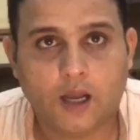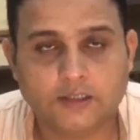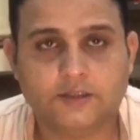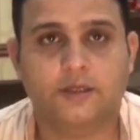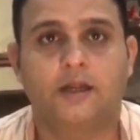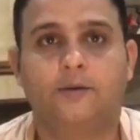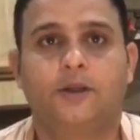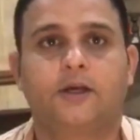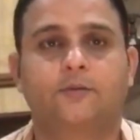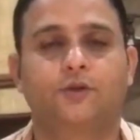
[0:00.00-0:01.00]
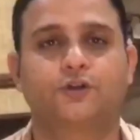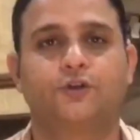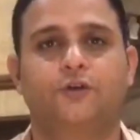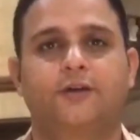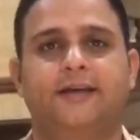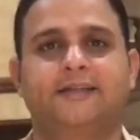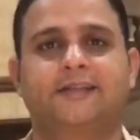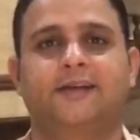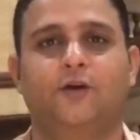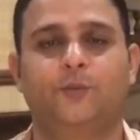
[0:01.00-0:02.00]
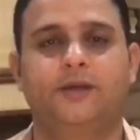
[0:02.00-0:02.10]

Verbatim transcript: असलम दोस्तों कैसे हैं